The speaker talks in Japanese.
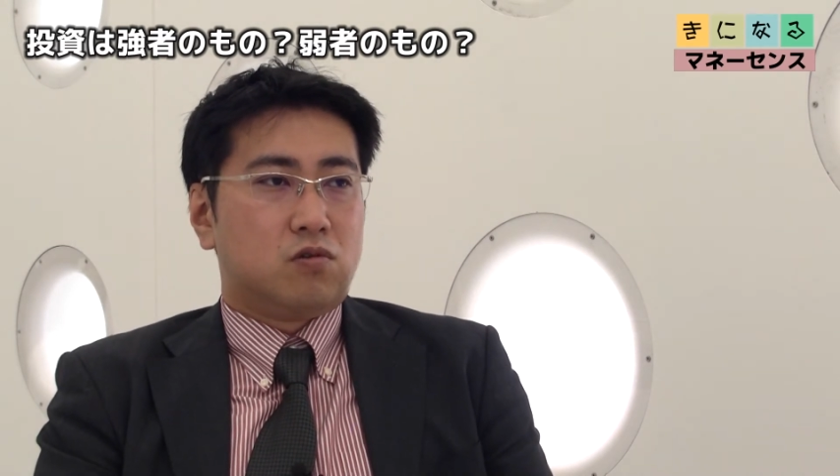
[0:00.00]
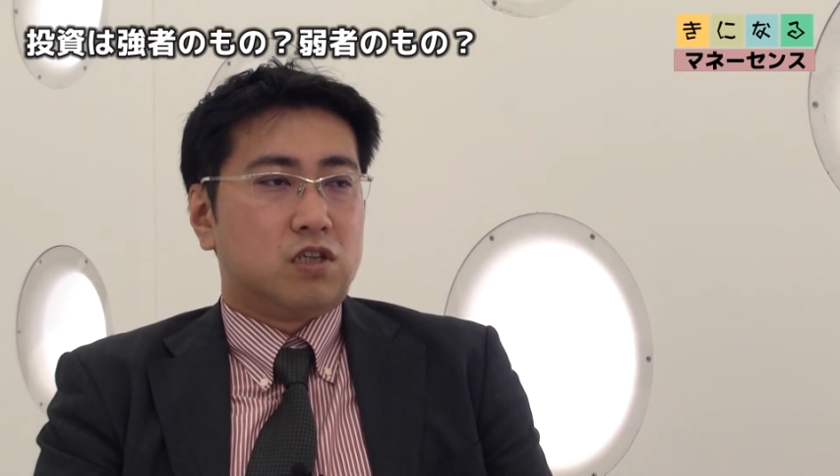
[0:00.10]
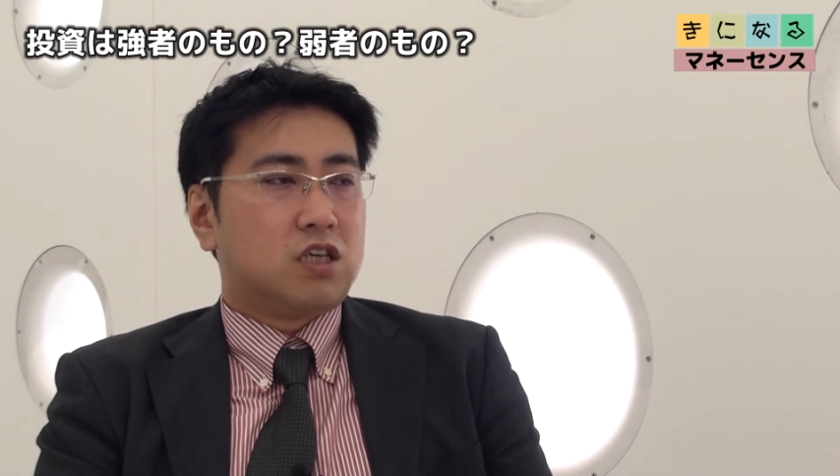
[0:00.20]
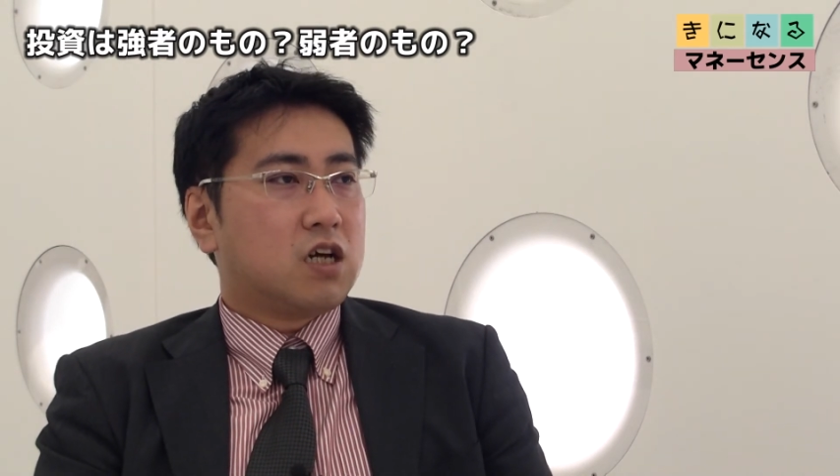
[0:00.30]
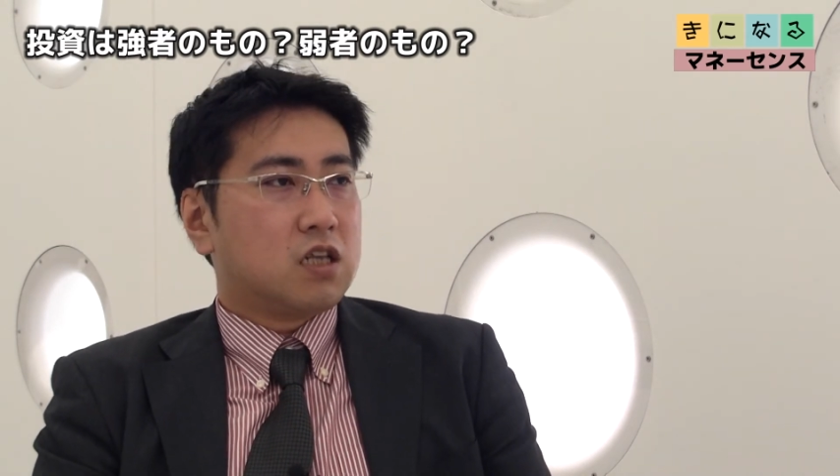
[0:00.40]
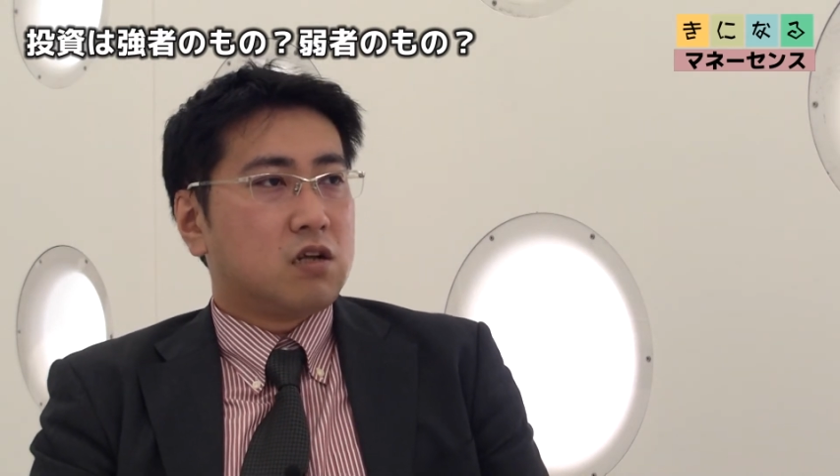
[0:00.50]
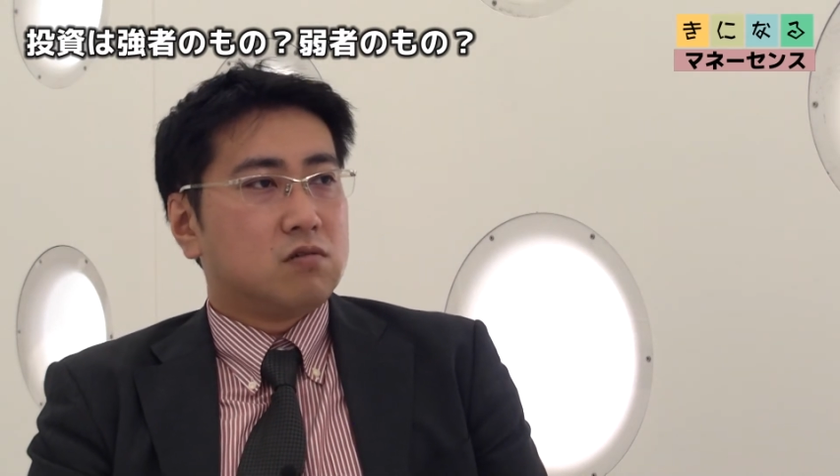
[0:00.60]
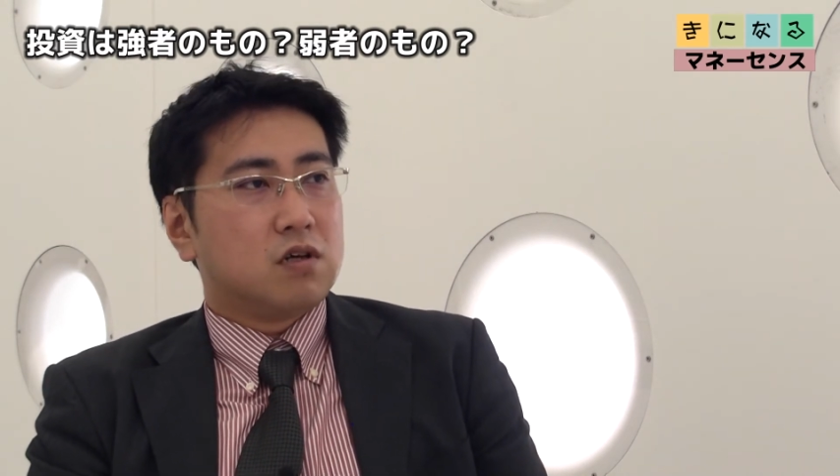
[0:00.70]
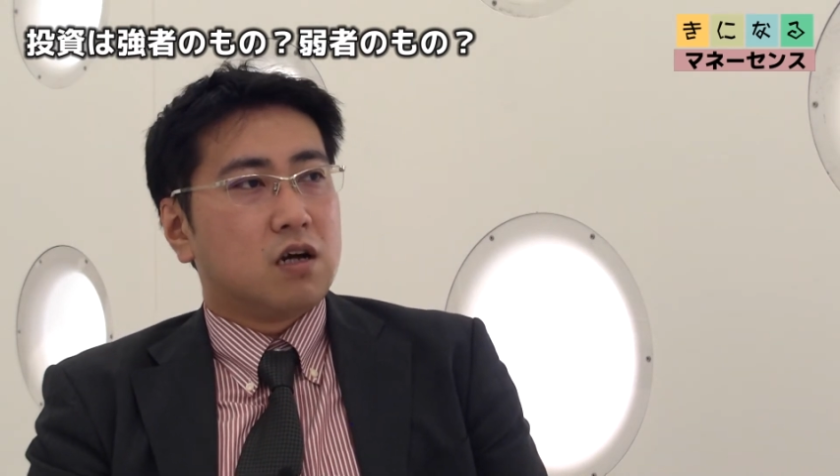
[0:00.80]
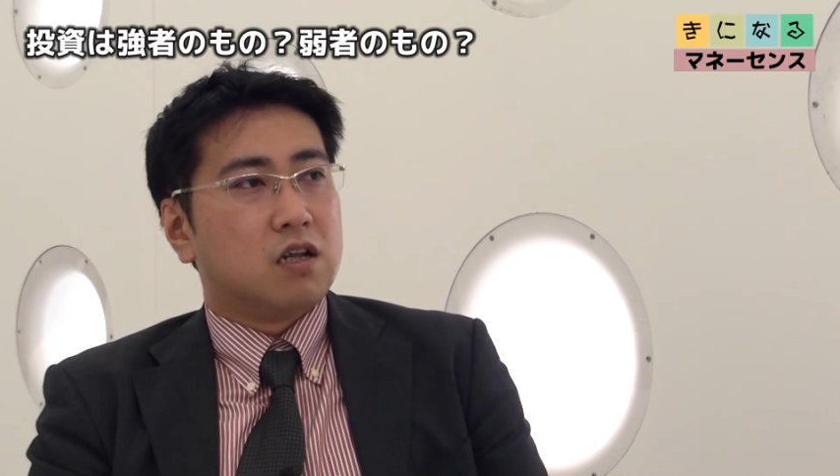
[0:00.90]
当に生き方の
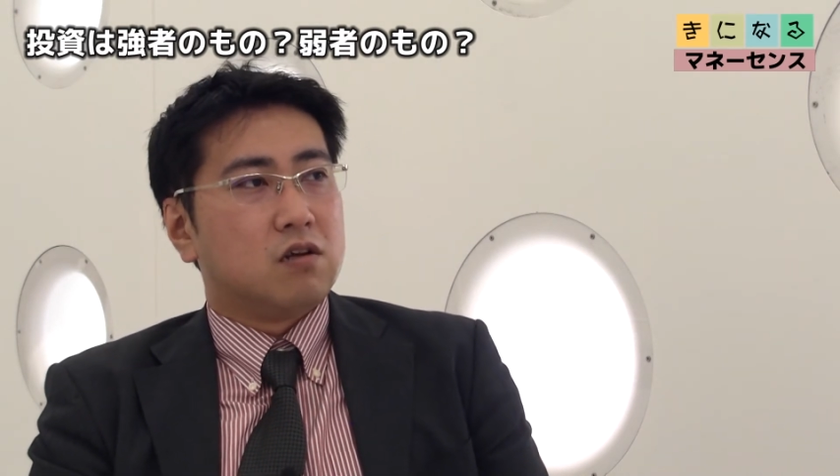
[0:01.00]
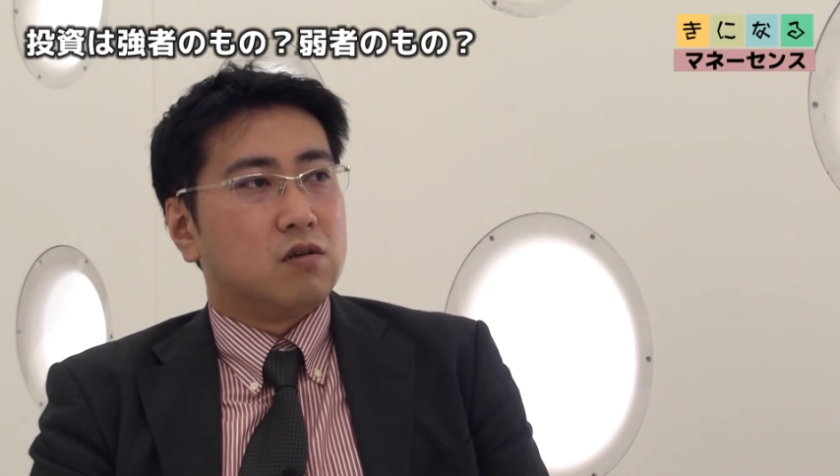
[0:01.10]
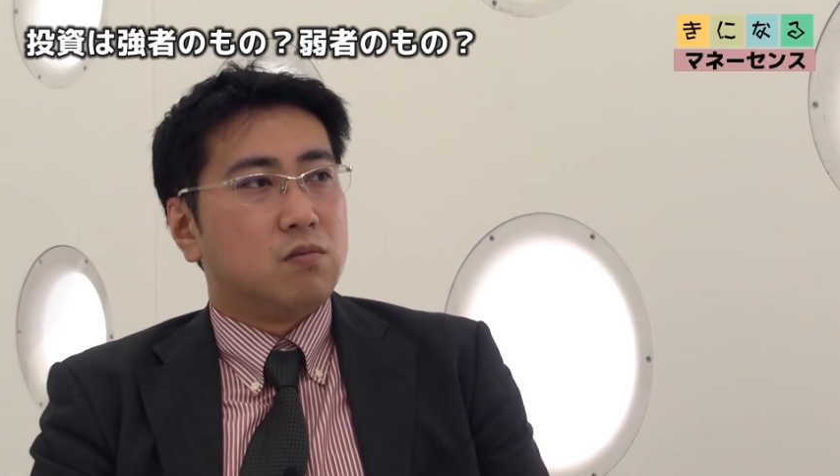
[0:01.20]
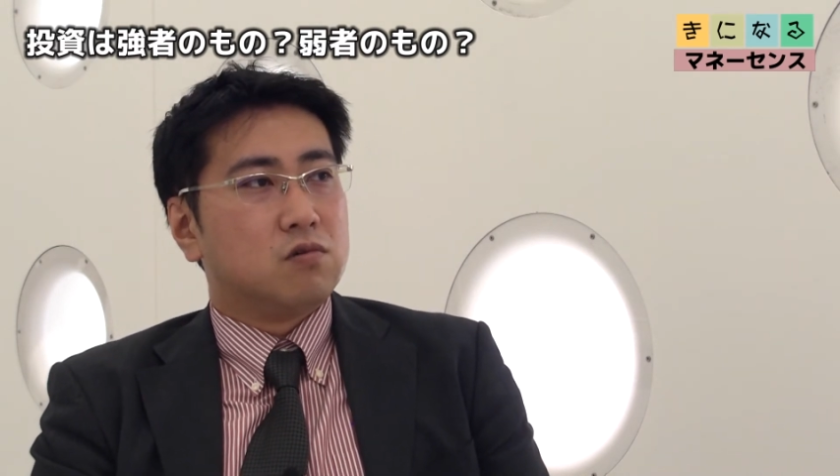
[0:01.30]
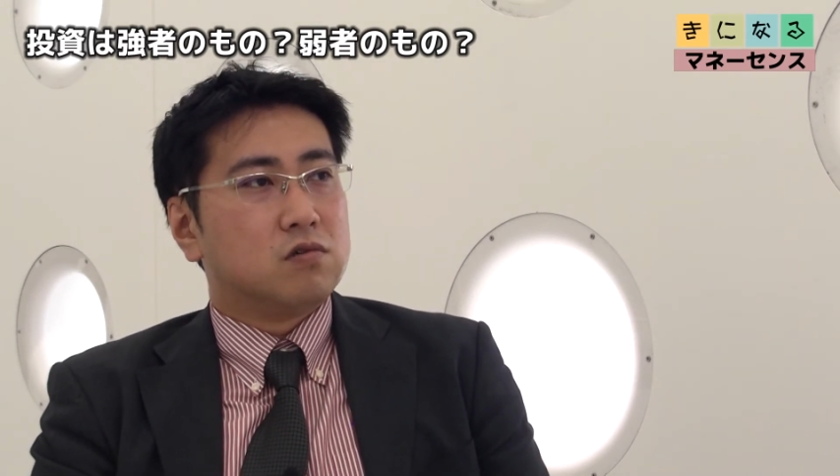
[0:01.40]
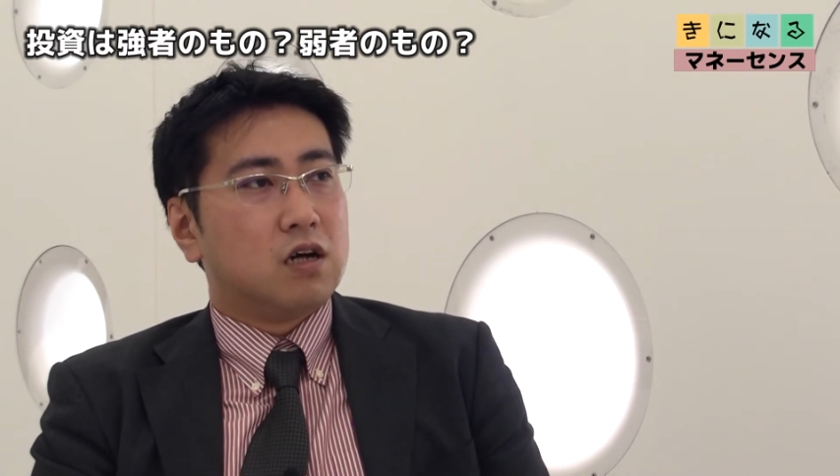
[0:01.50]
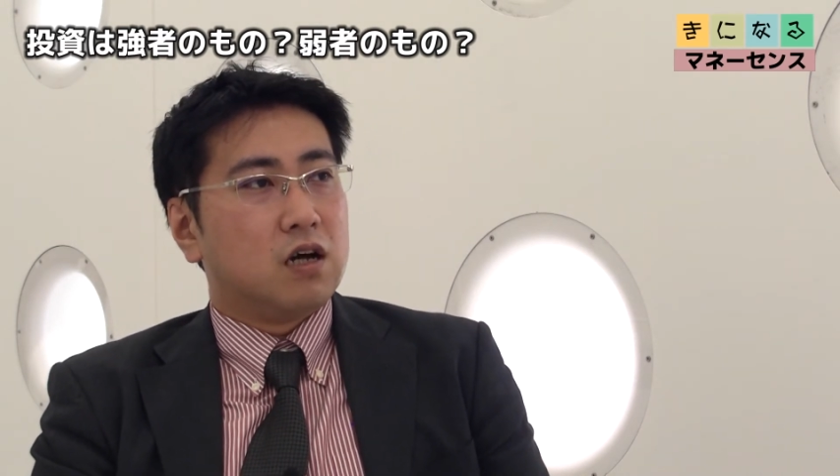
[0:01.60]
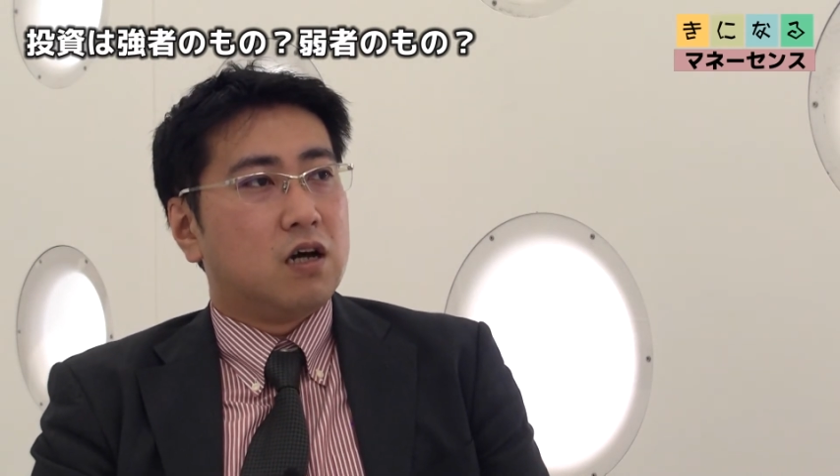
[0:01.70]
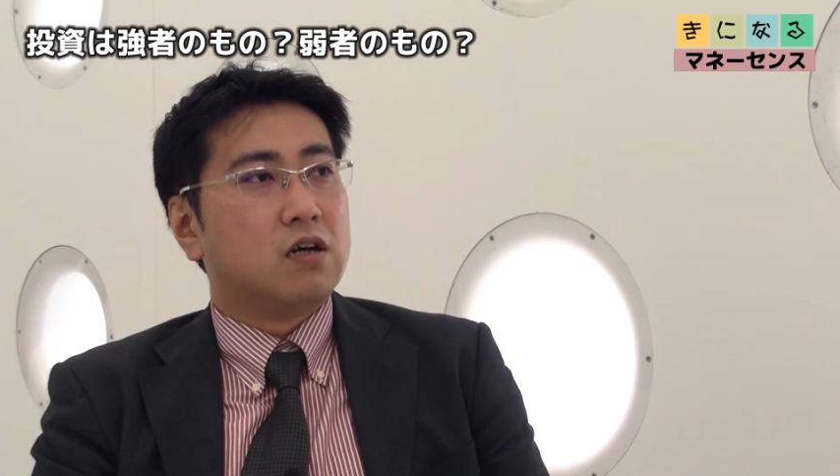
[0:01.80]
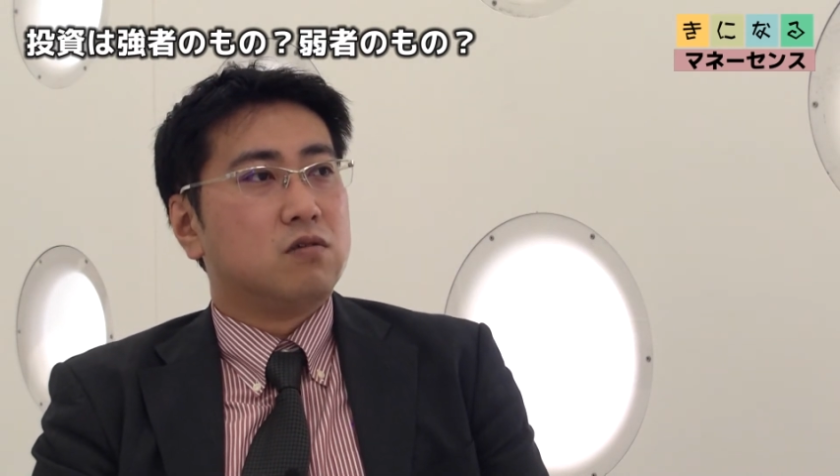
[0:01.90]
世界なので僕が